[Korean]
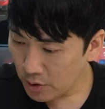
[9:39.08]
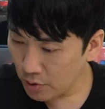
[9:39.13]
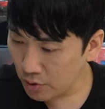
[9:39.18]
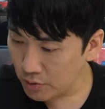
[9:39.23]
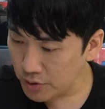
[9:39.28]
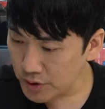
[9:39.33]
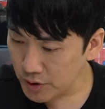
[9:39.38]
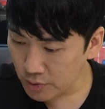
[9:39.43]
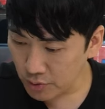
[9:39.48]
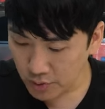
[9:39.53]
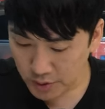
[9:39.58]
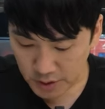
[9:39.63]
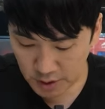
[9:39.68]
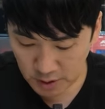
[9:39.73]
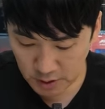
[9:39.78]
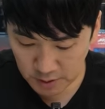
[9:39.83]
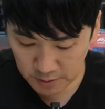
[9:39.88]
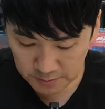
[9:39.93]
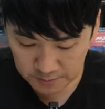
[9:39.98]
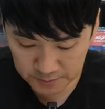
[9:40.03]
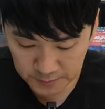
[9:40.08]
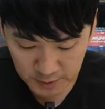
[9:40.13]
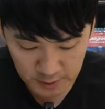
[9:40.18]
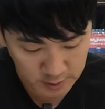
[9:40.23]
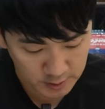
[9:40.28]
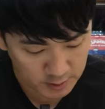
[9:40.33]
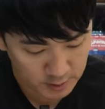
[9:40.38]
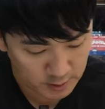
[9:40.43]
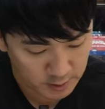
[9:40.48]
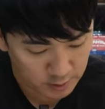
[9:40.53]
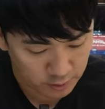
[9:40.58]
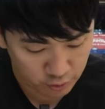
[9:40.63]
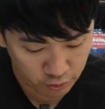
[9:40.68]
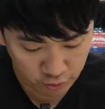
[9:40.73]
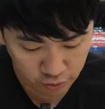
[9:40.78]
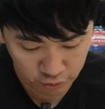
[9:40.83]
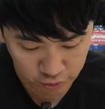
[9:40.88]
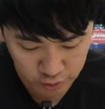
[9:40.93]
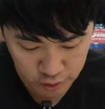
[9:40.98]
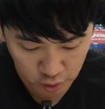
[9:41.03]
이런 식으로 지금
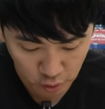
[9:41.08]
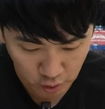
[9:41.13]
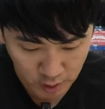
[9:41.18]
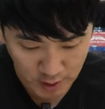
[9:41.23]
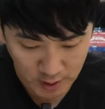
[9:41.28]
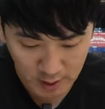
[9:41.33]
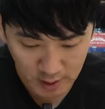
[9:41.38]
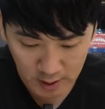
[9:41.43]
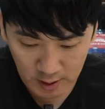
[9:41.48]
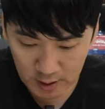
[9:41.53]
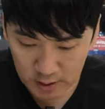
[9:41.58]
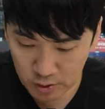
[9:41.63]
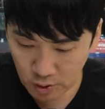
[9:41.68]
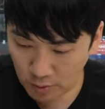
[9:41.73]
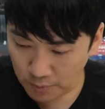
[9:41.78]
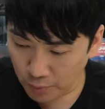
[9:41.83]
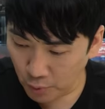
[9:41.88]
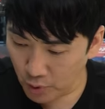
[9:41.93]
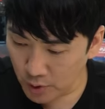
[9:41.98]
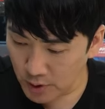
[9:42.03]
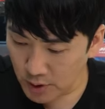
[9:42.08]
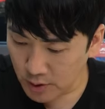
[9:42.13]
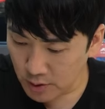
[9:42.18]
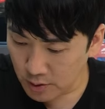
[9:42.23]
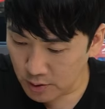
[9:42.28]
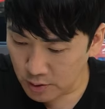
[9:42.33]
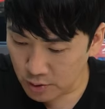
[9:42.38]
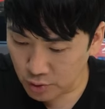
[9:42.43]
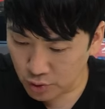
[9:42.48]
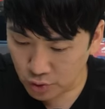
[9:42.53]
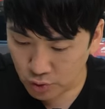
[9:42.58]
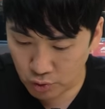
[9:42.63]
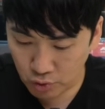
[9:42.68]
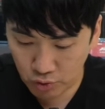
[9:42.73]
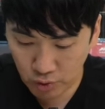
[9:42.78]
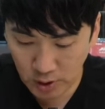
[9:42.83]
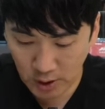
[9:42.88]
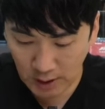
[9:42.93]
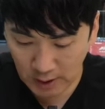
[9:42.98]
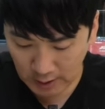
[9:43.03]
눈 쪽에 그저 포인트를
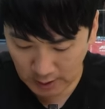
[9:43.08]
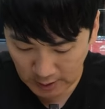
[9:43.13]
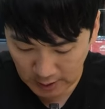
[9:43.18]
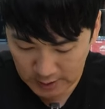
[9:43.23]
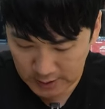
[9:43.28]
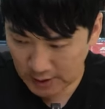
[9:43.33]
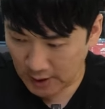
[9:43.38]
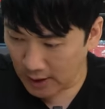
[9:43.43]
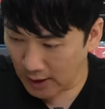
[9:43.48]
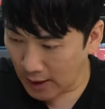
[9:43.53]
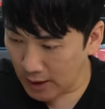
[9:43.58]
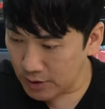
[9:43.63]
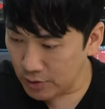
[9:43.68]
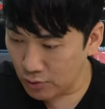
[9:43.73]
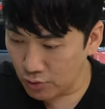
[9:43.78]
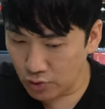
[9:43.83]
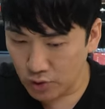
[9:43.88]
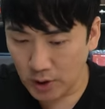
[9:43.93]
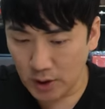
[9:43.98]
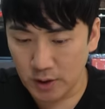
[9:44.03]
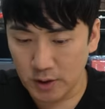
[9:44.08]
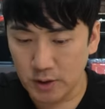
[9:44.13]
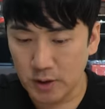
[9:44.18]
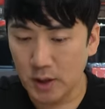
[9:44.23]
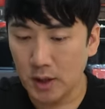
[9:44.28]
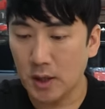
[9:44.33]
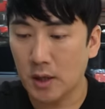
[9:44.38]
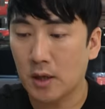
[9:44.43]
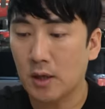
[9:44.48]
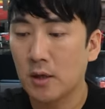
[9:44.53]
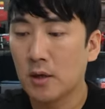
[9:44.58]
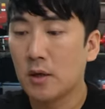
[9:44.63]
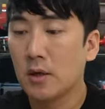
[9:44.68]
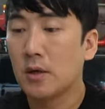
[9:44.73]
둔 게한 세 개 정도 되는데